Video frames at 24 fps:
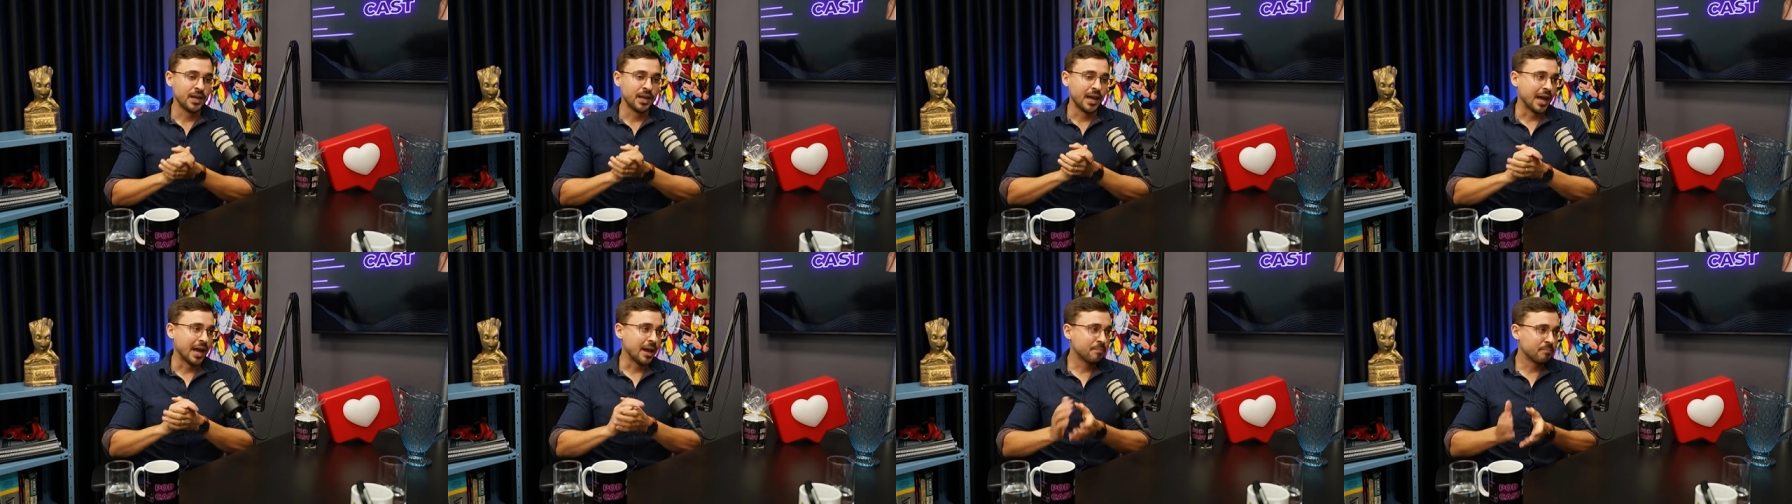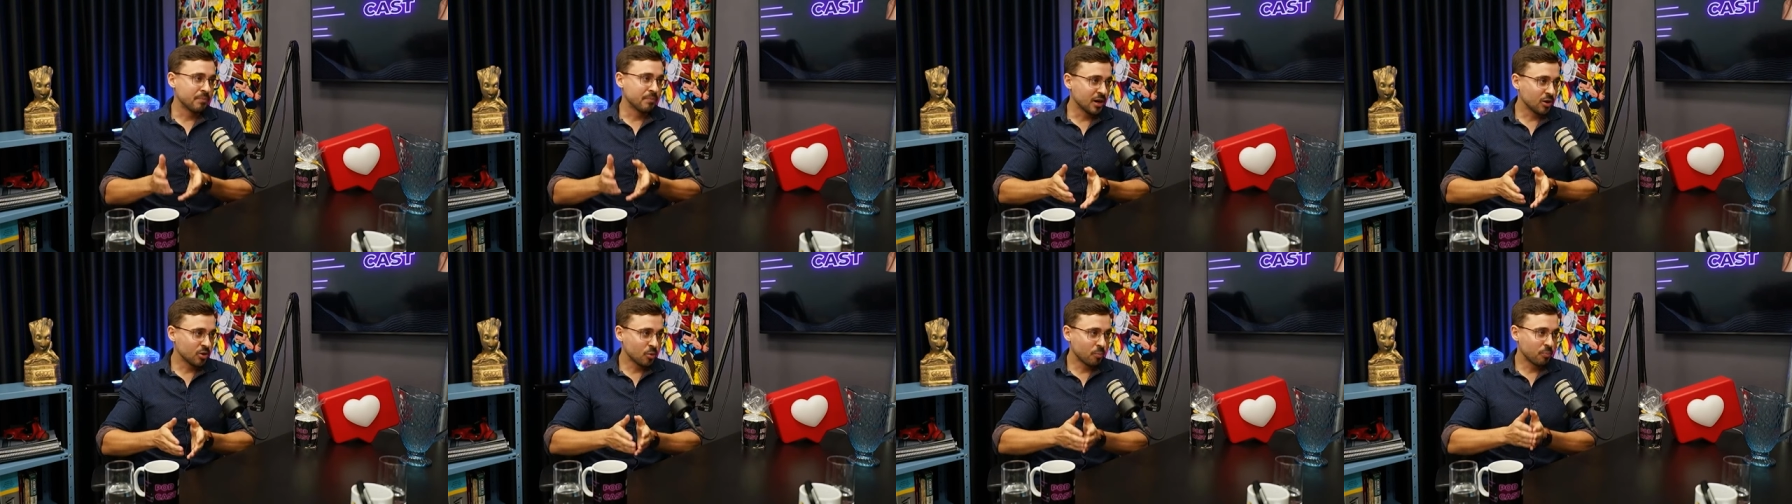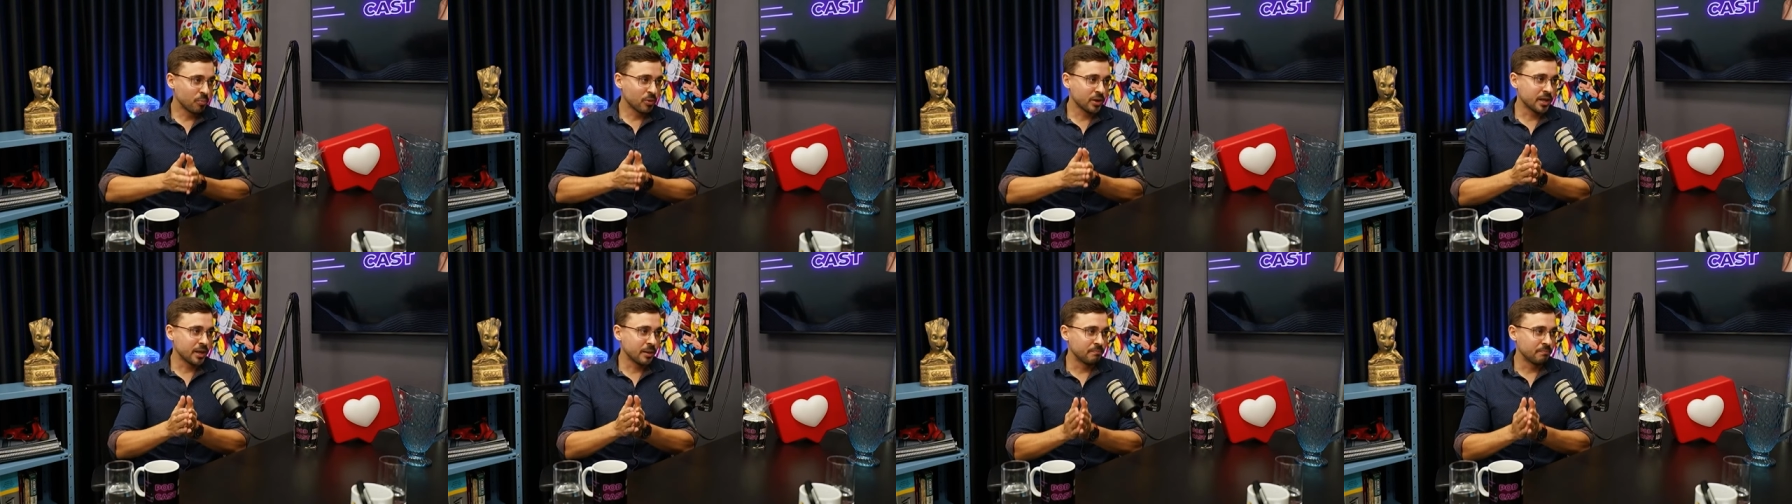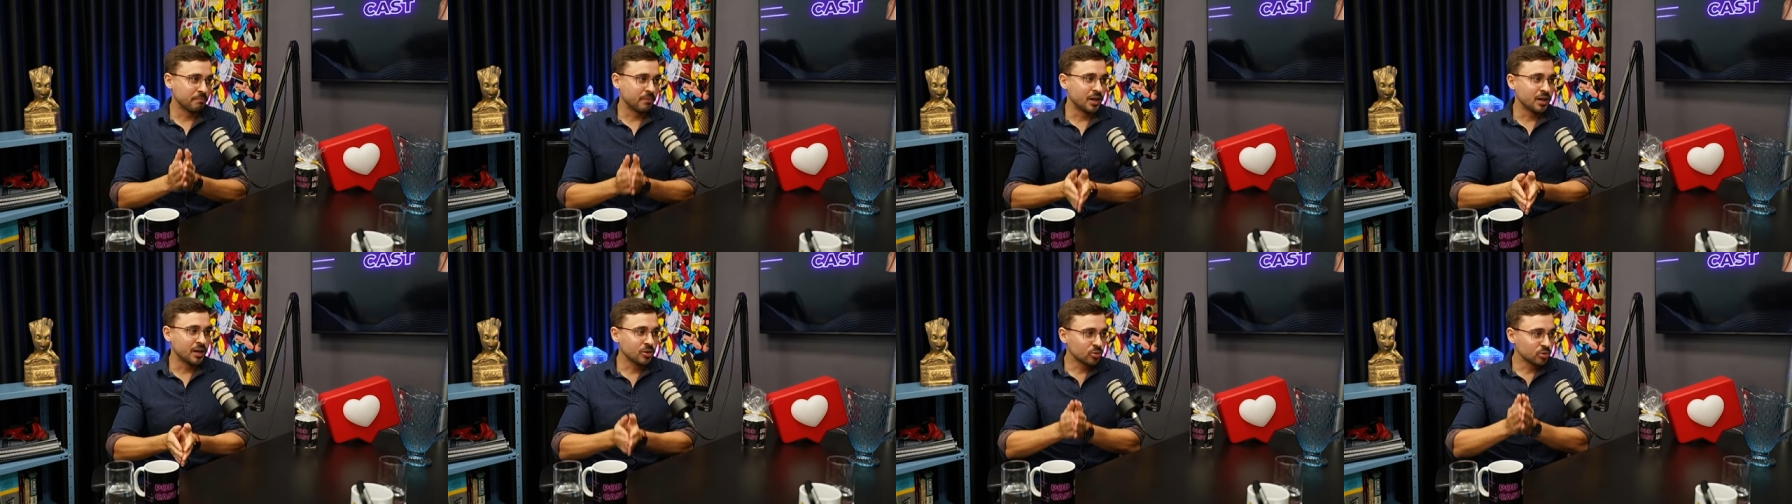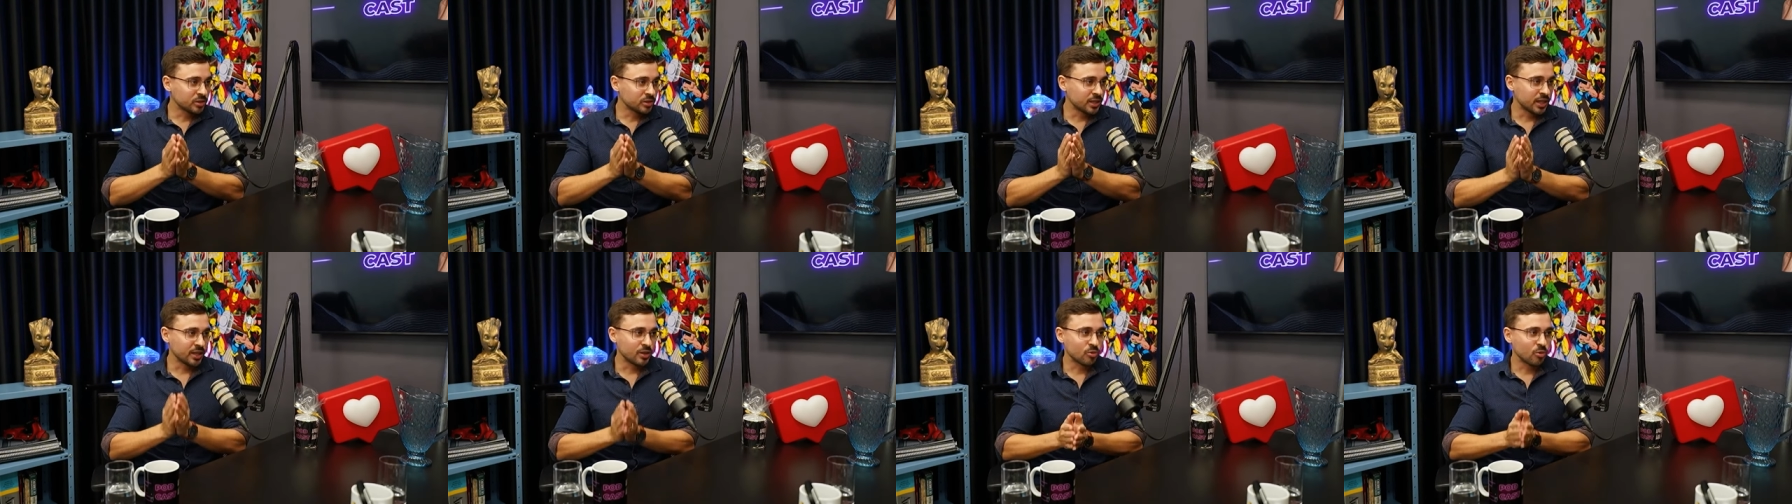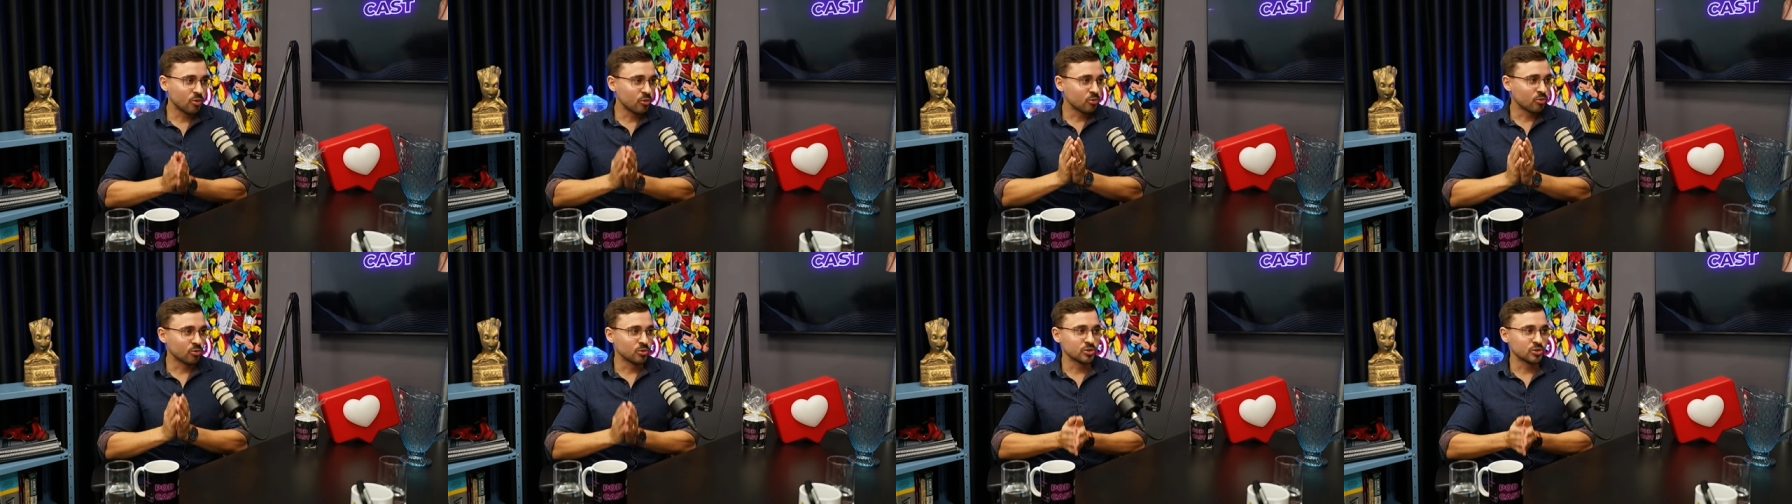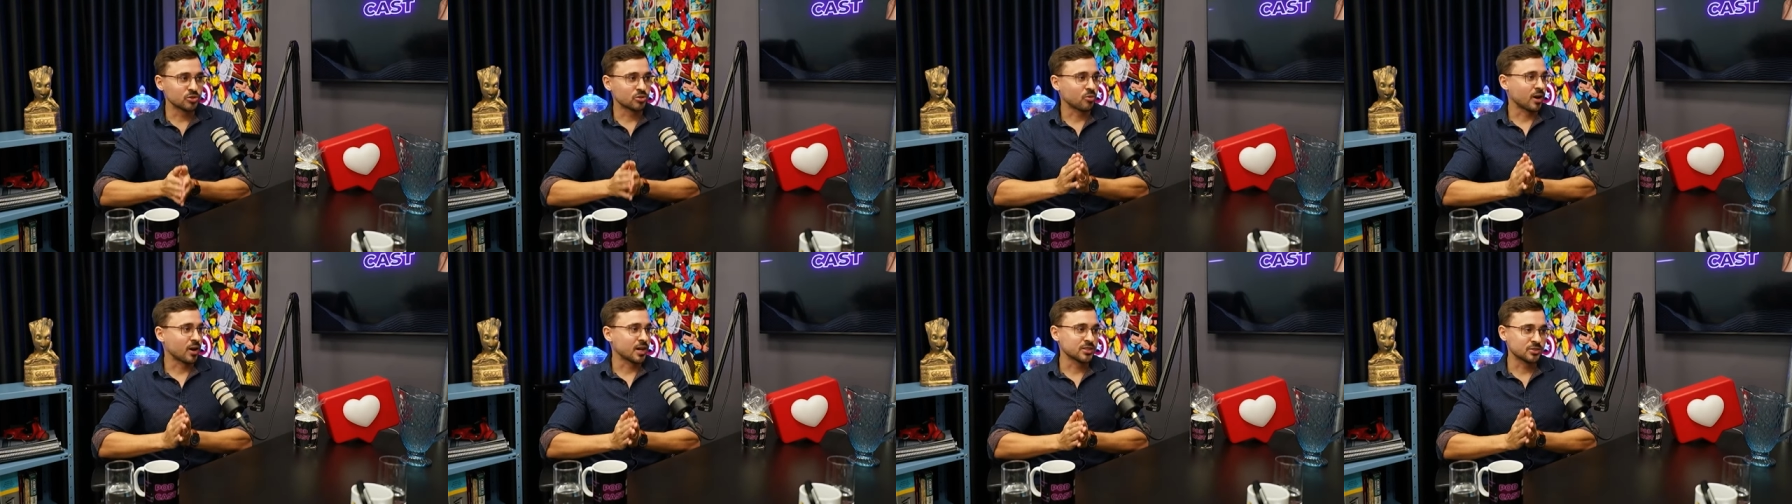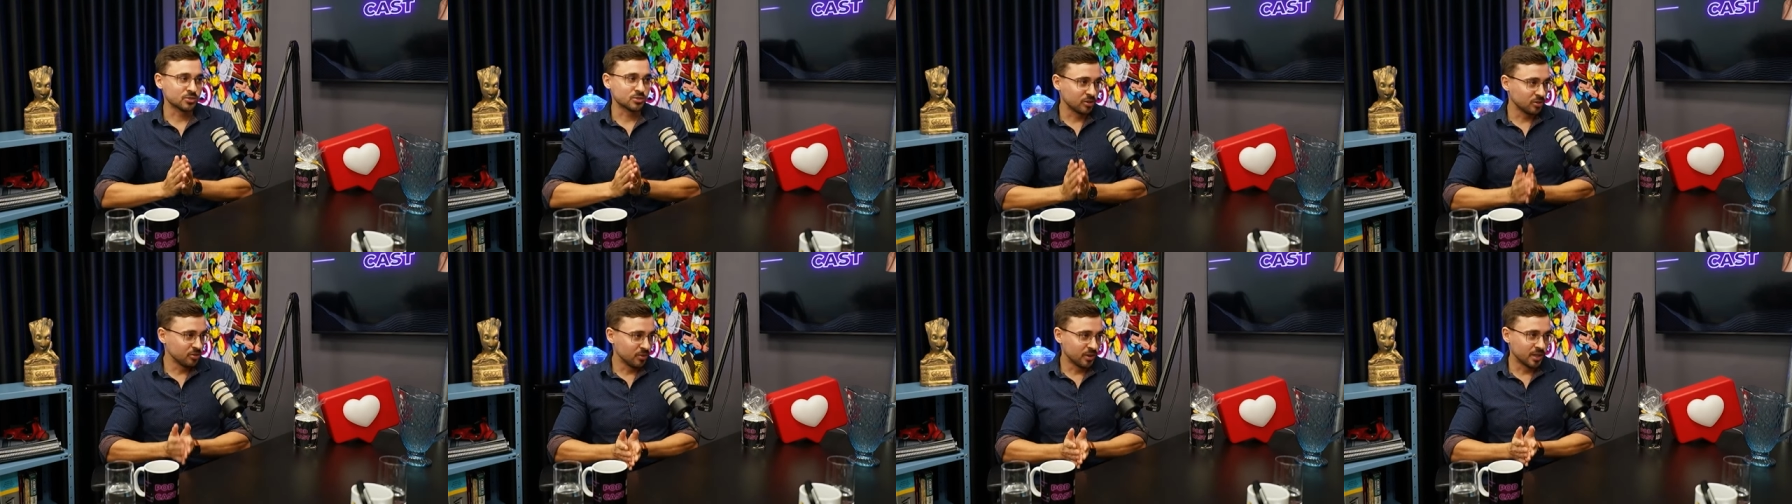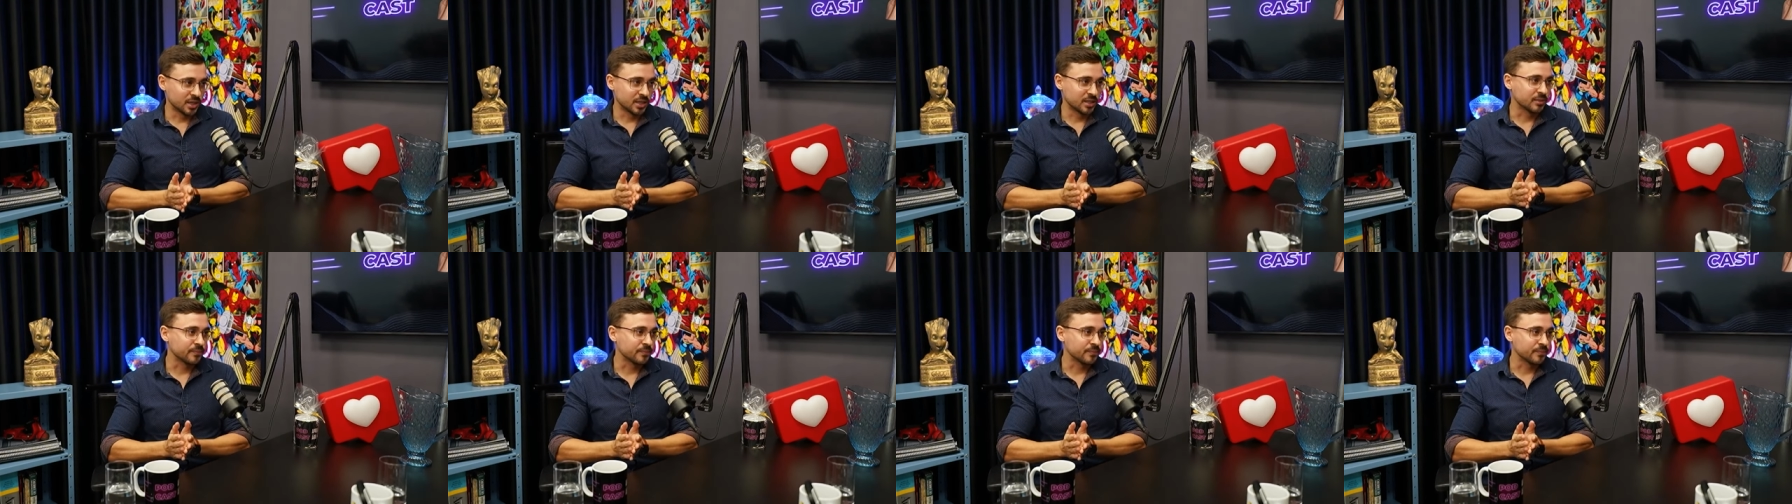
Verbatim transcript: É banco porque banco tem concurso quase todo ano.